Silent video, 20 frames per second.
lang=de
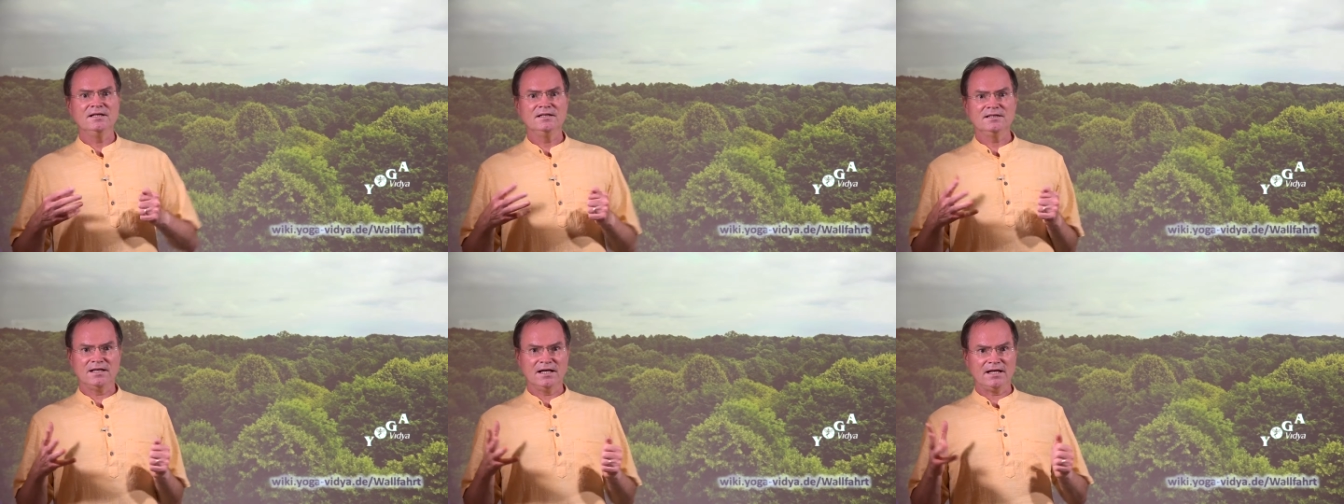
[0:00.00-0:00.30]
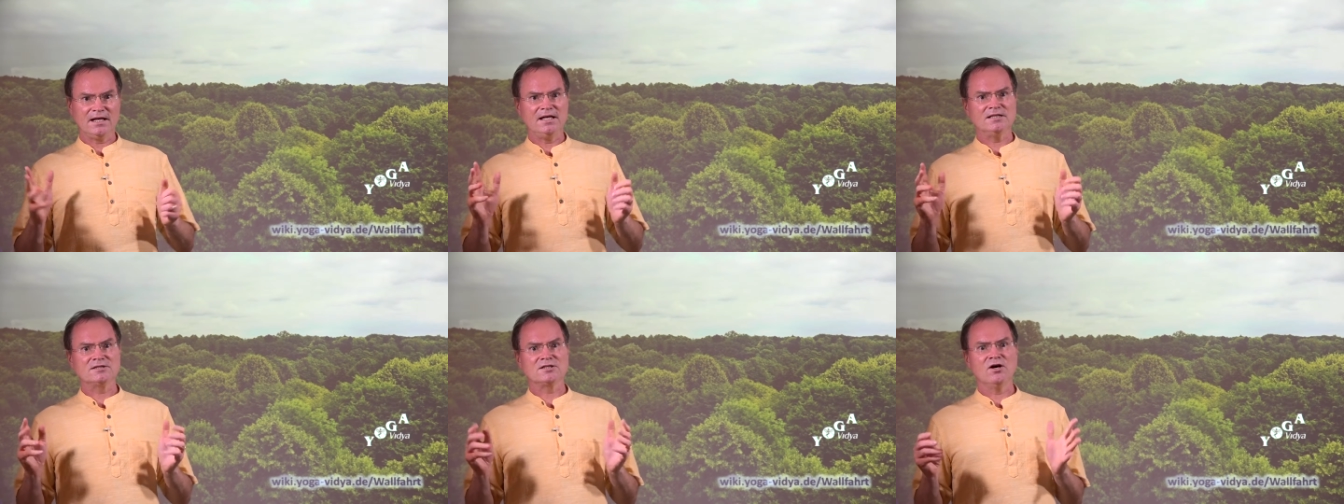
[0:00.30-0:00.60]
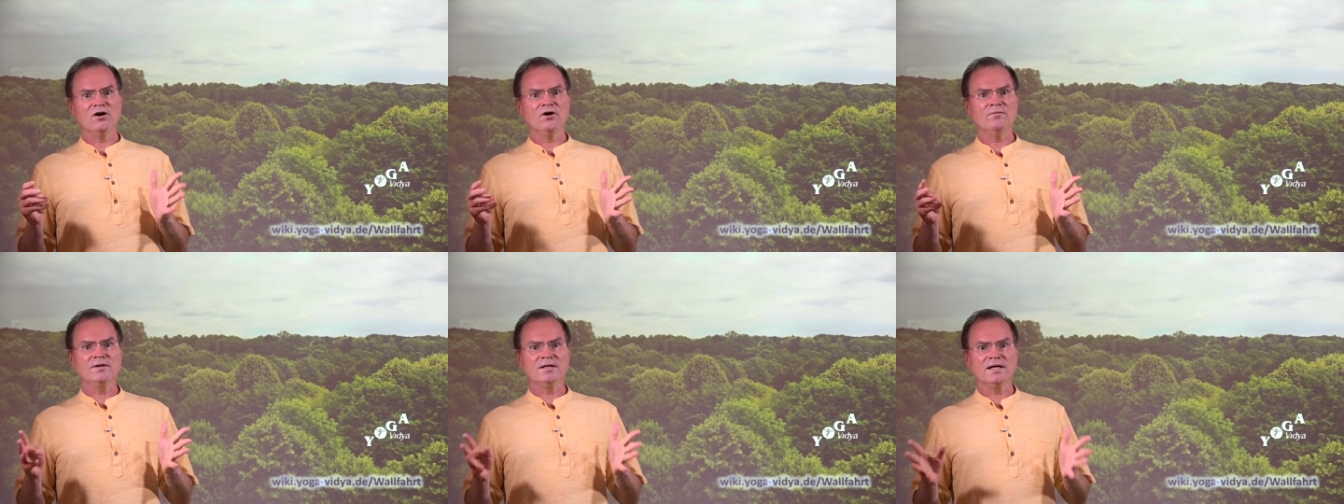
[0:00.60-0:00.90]
da gehe ich
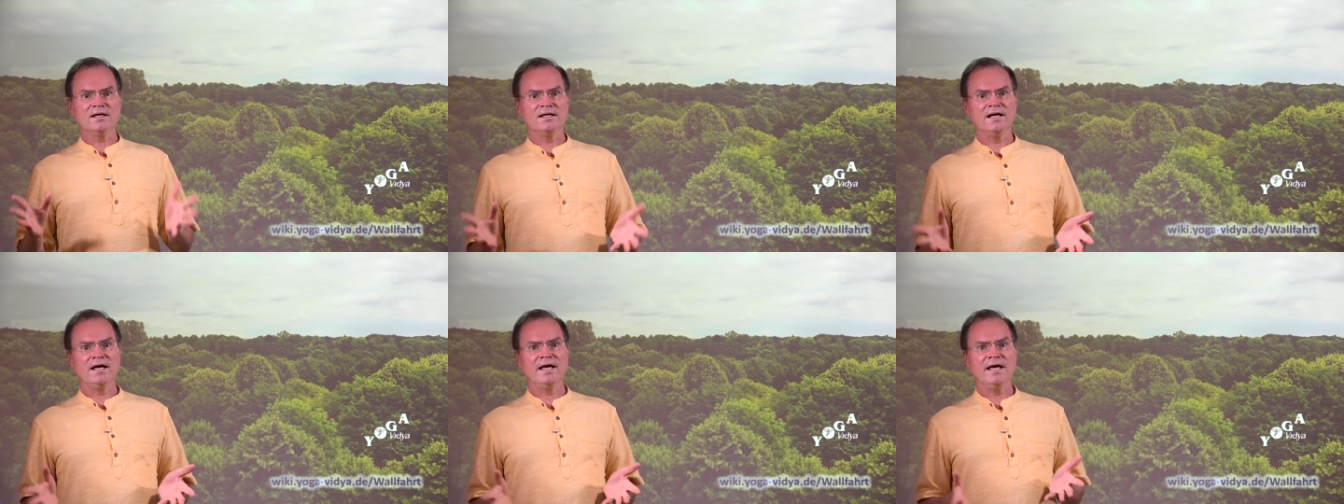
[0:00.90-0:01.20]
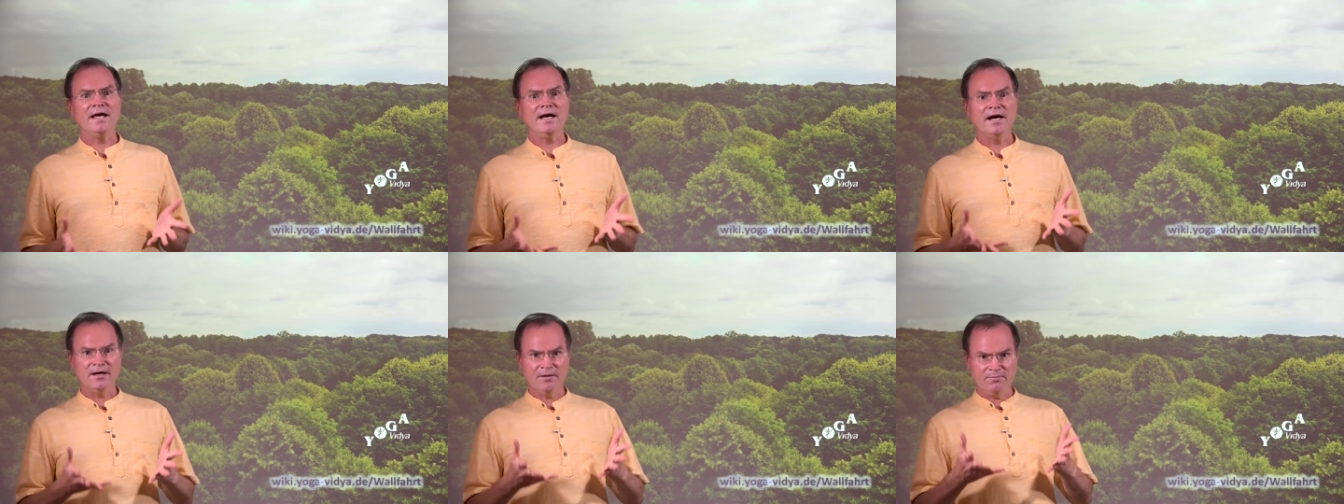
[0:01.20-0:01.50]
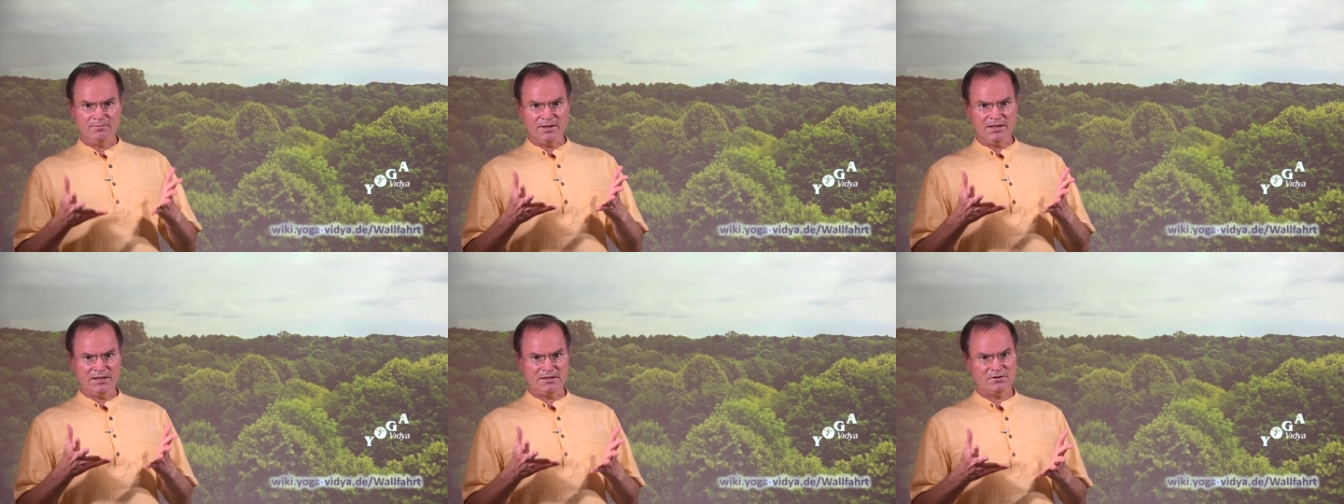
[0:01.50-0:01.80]
auch mit einer
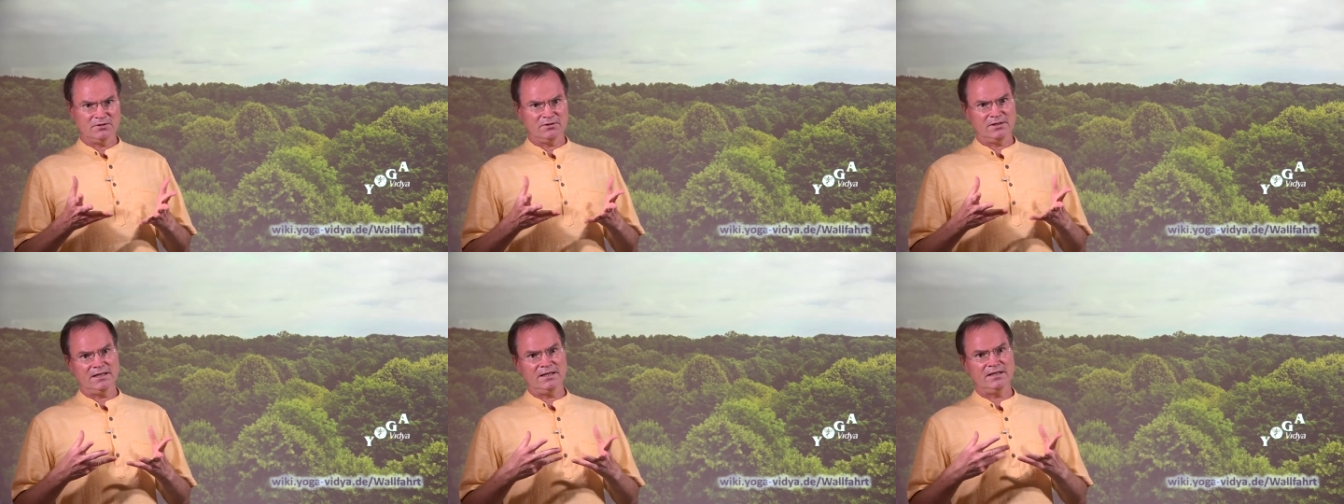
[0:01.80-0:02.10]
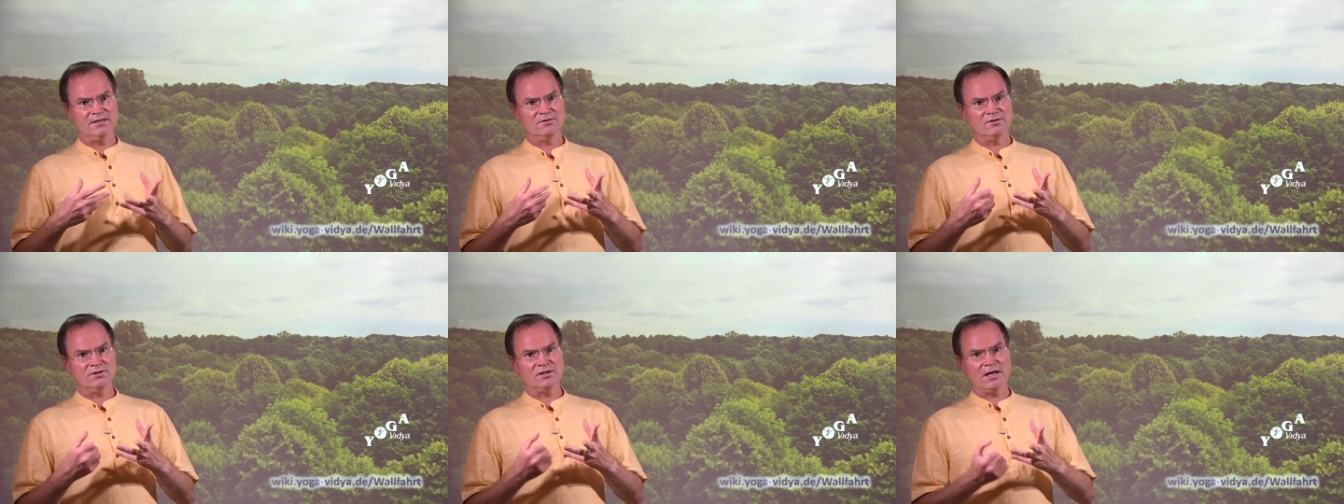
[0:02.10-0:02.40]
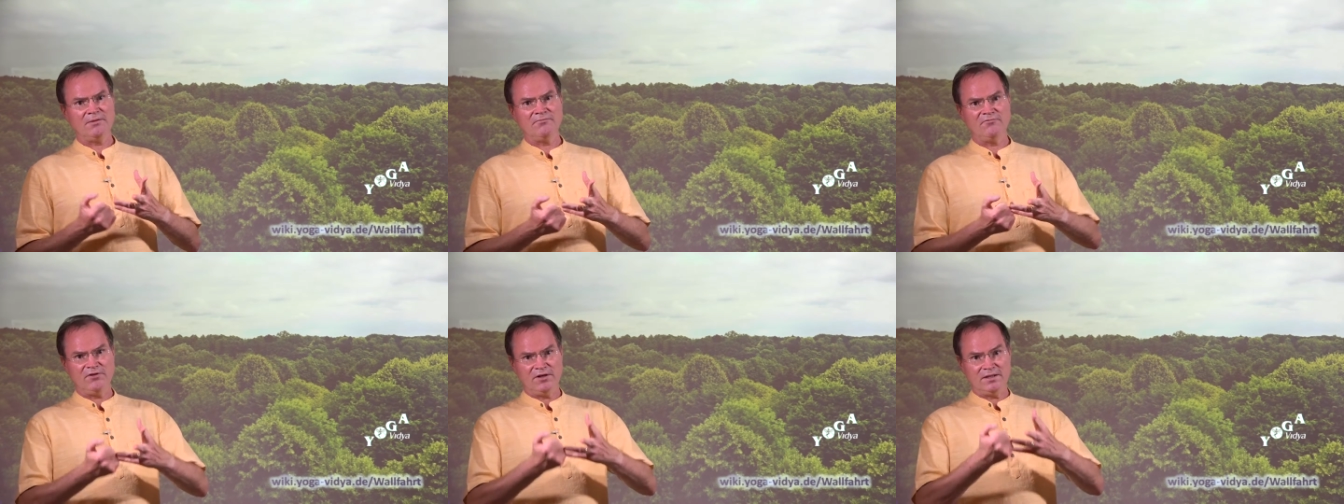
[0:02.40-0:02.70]
Ehrerbietung hin und
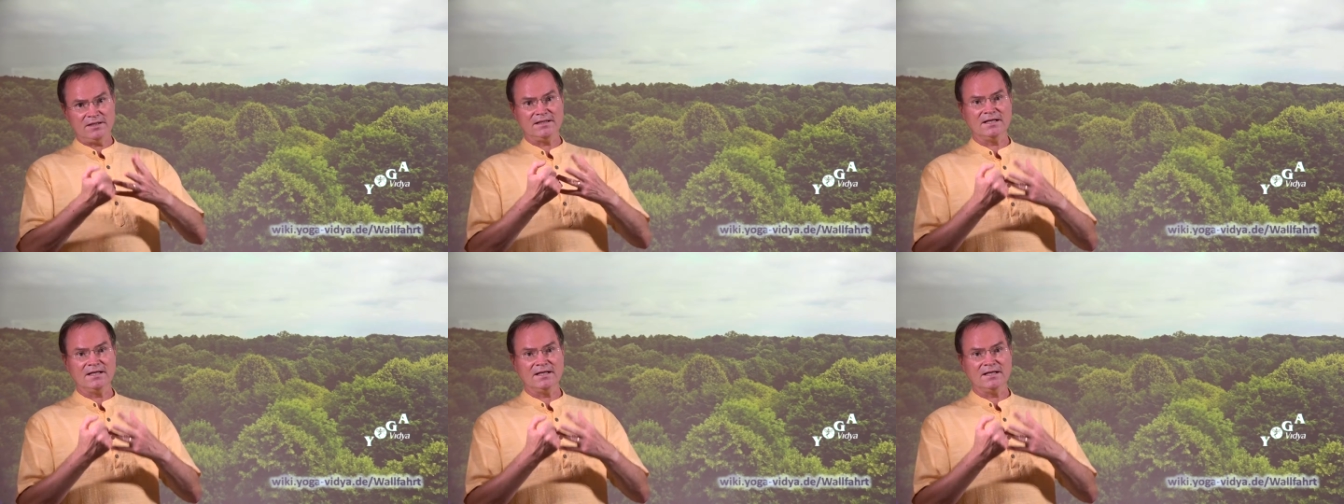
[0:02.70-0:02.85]
empfinde